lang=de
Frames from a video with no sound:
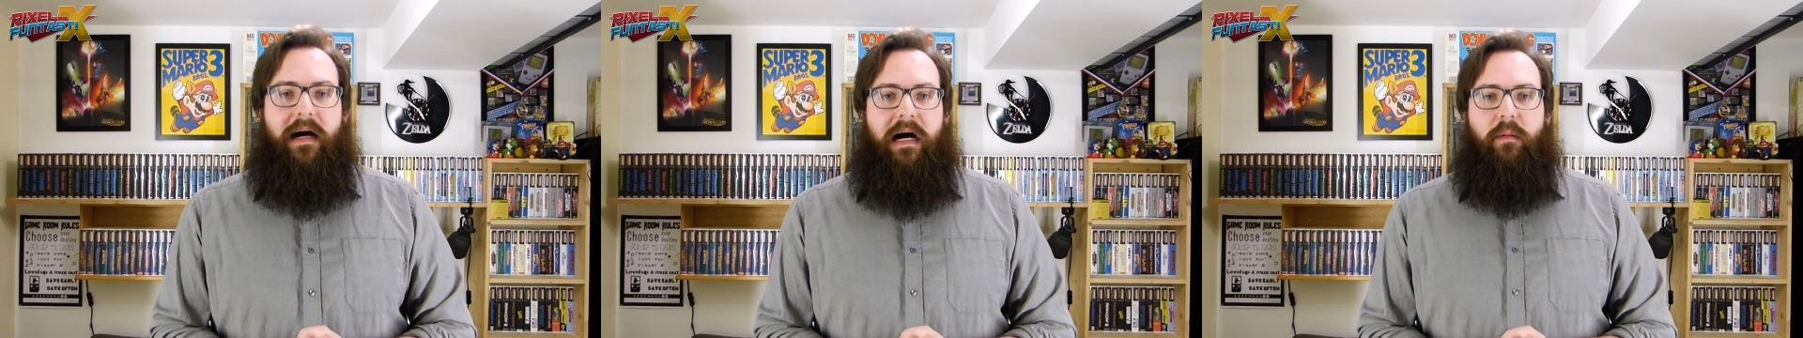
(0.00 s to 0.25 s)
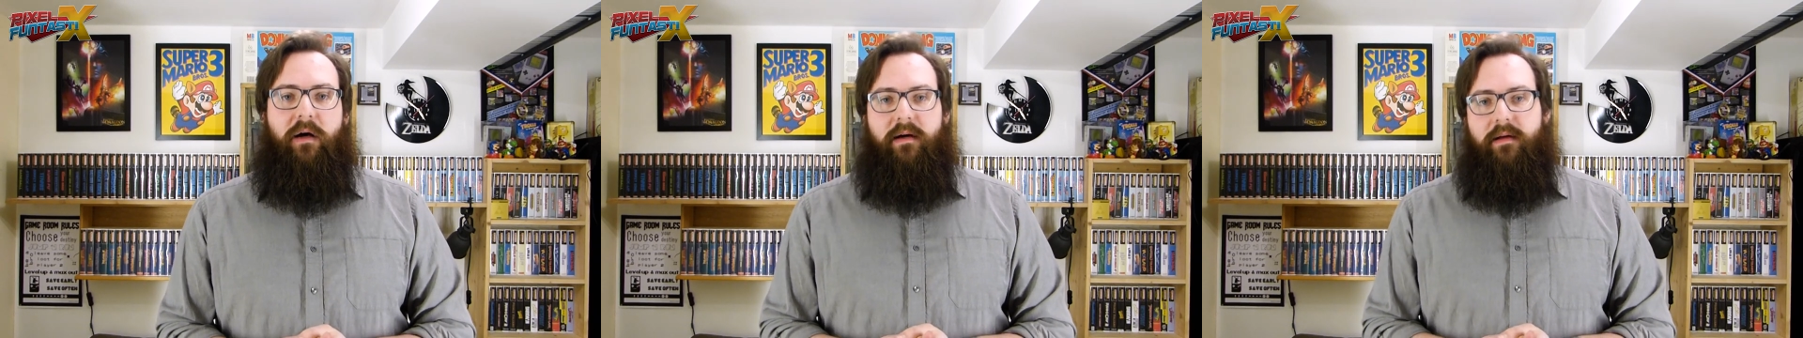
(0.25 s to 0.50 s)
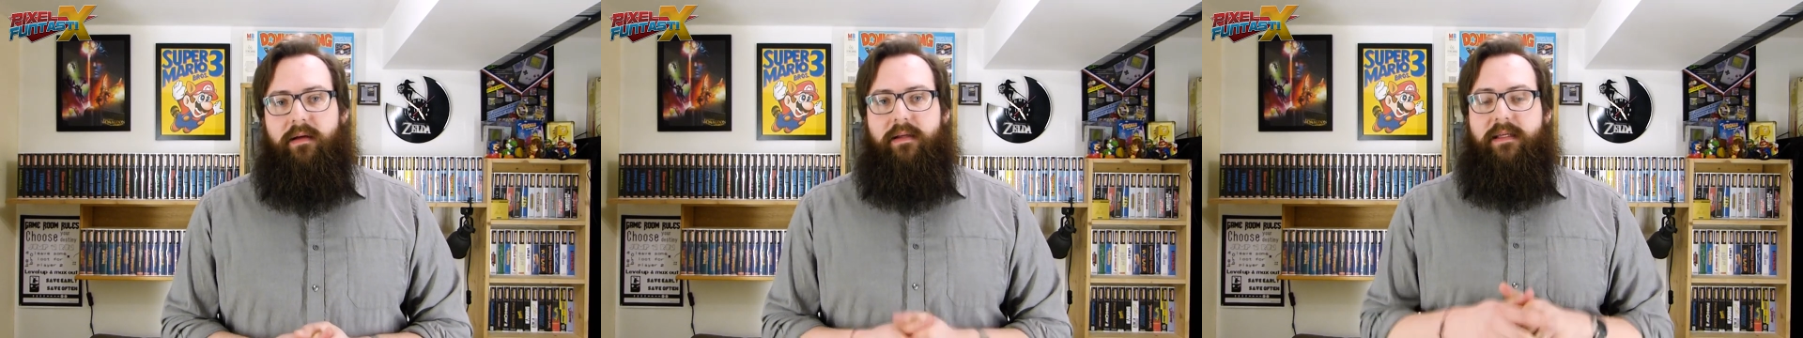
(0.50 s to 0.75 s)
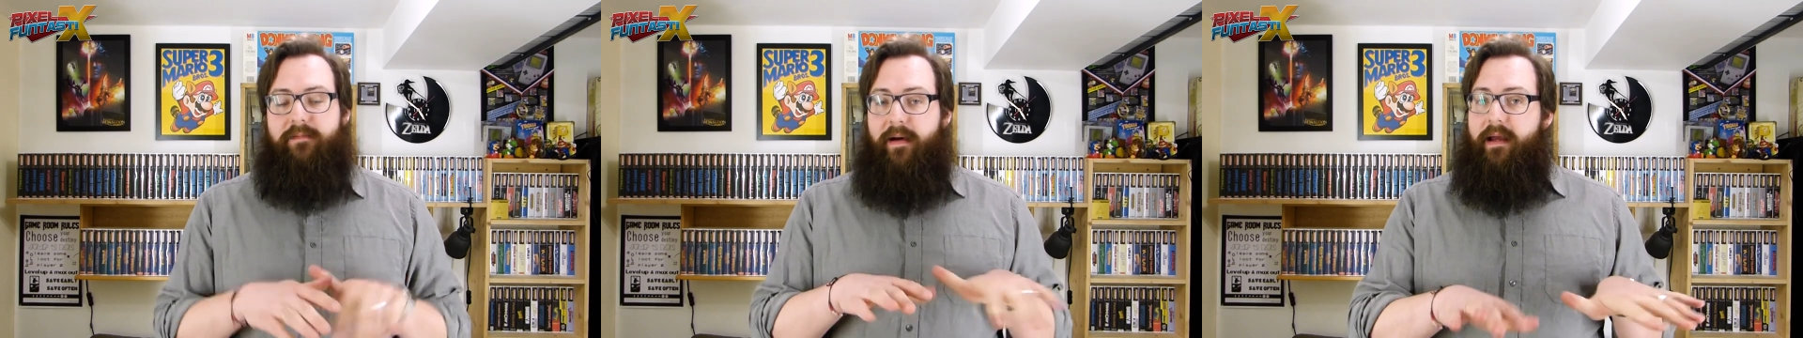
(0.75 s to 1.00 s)
aber
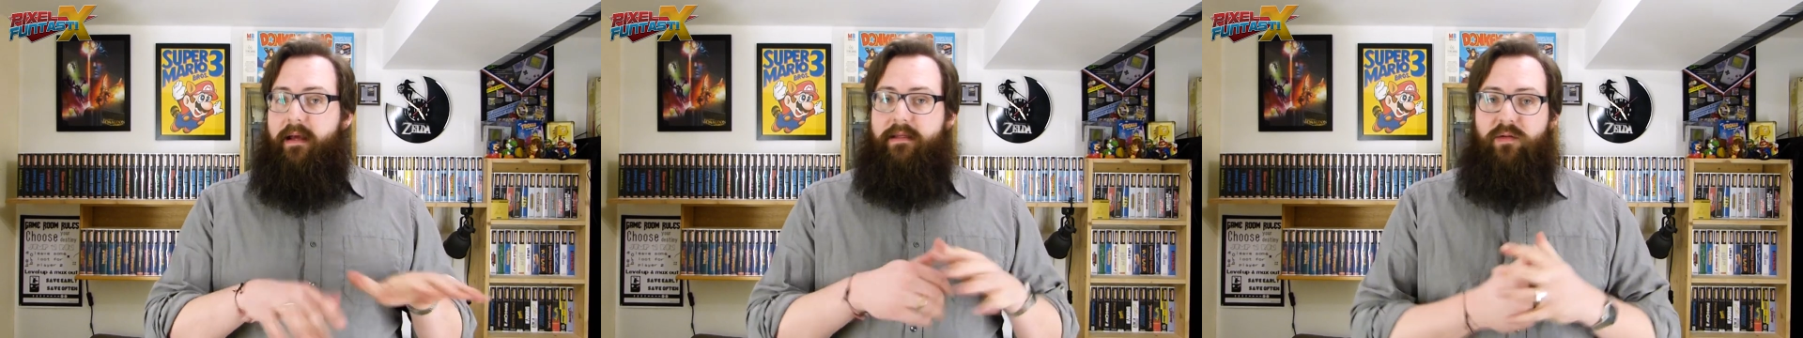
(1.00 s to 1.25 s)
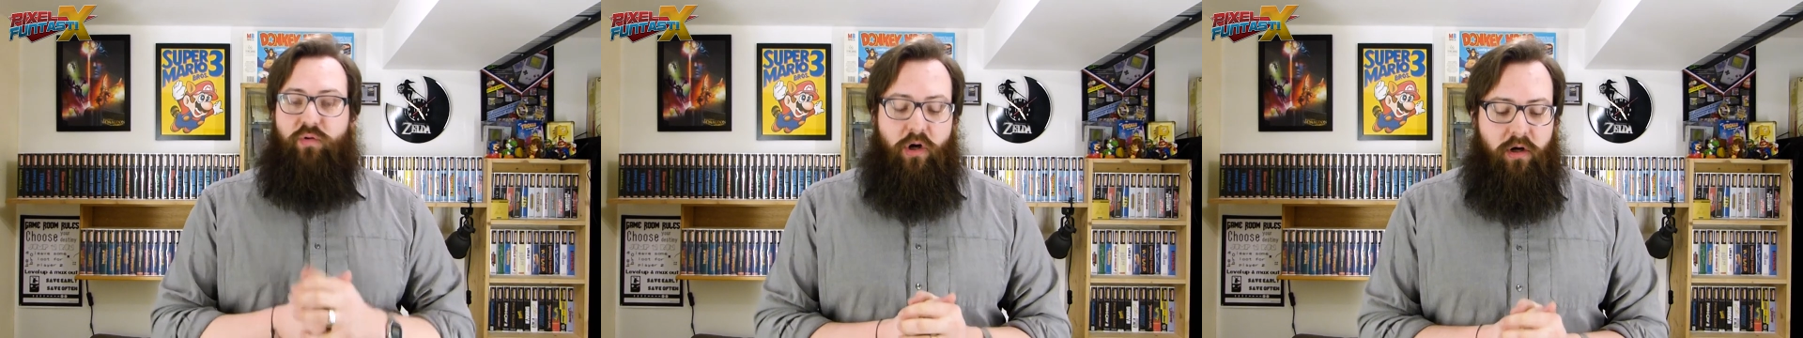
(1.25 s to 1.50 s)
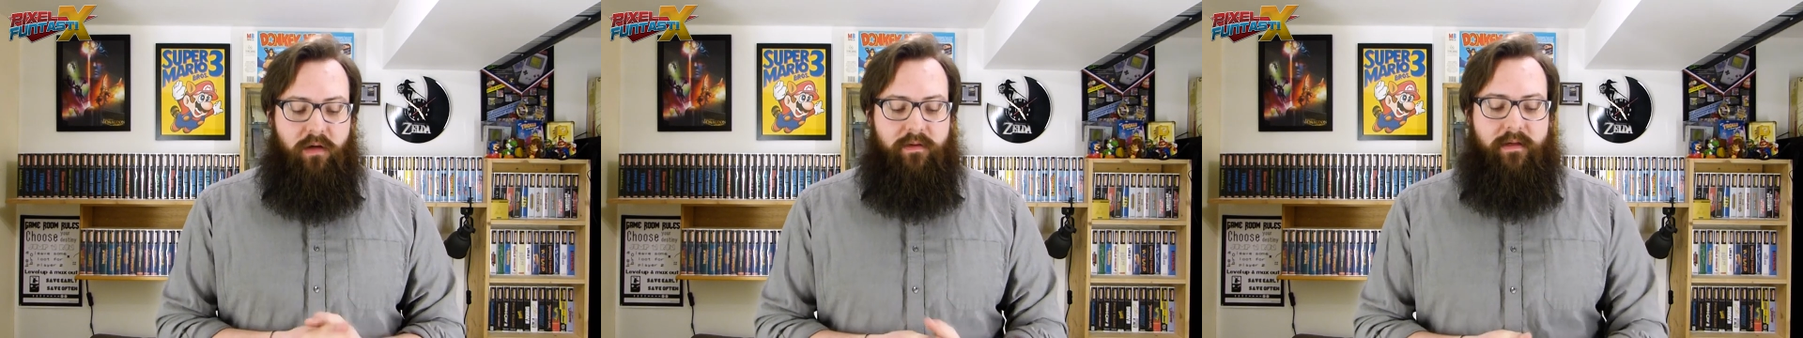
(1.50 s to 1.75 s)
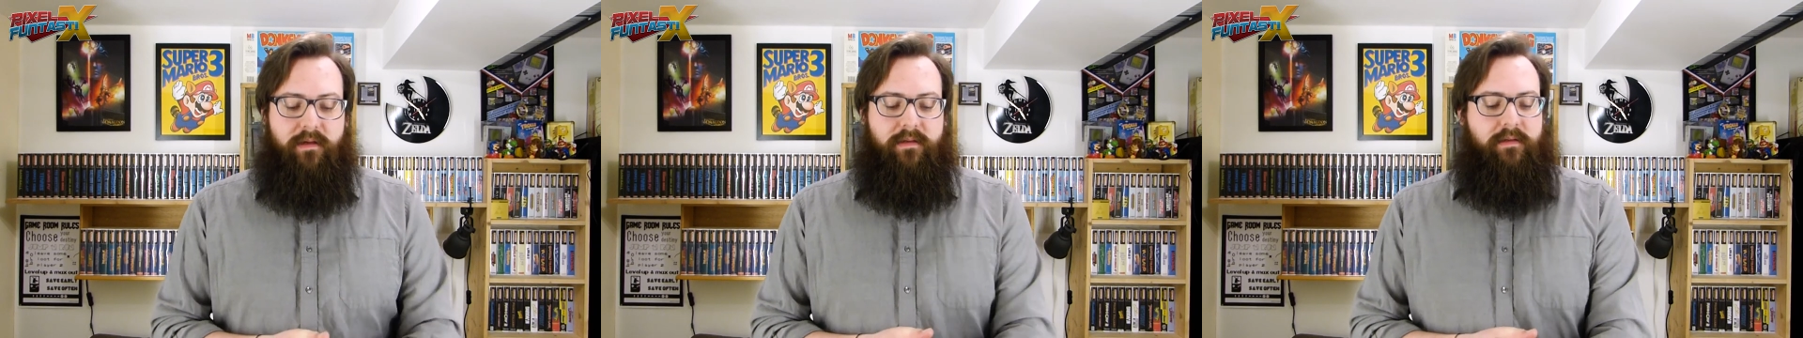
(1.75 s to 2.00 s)
äh, zwei jetzt nun doch
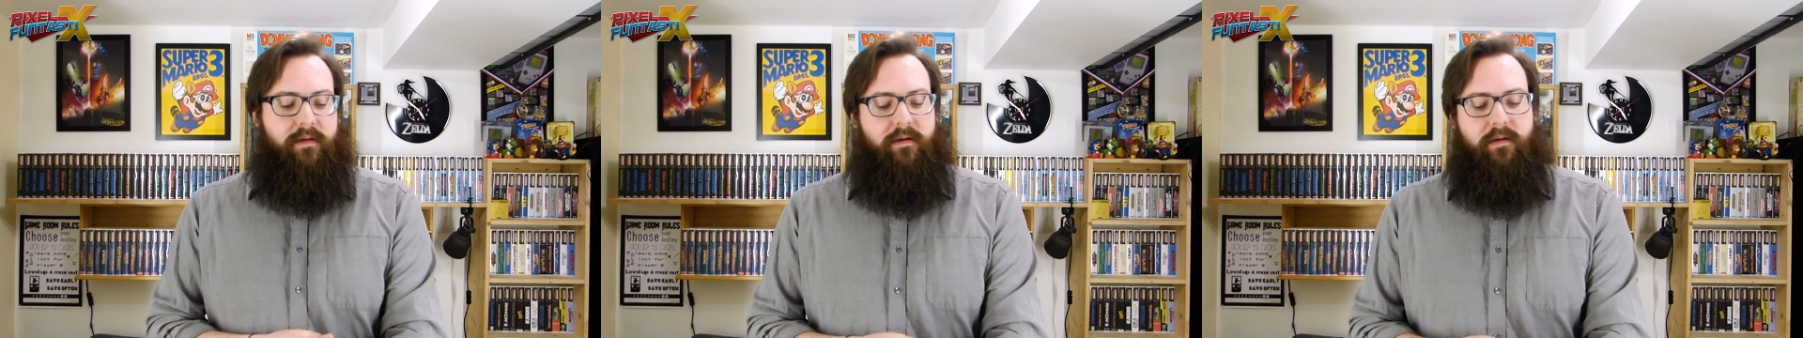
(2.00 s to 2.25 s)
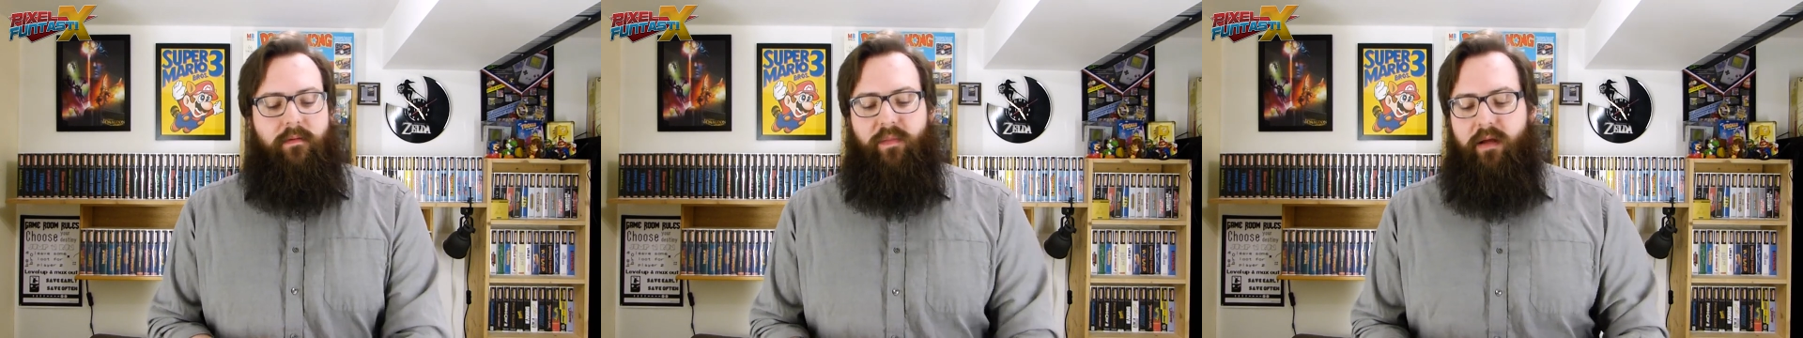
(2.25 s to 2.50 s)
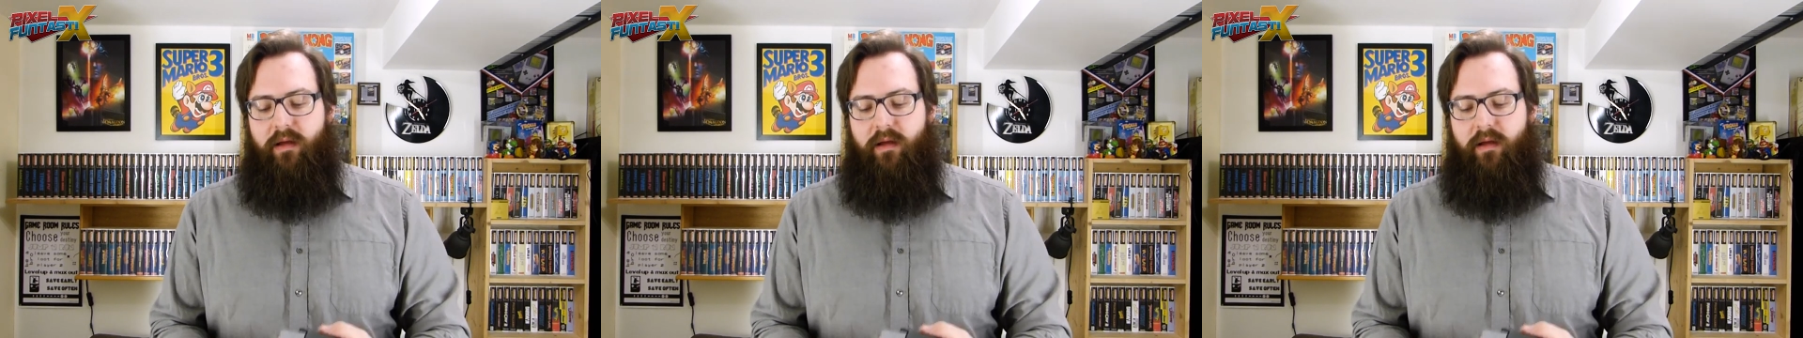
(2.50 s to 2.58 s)
und das äh,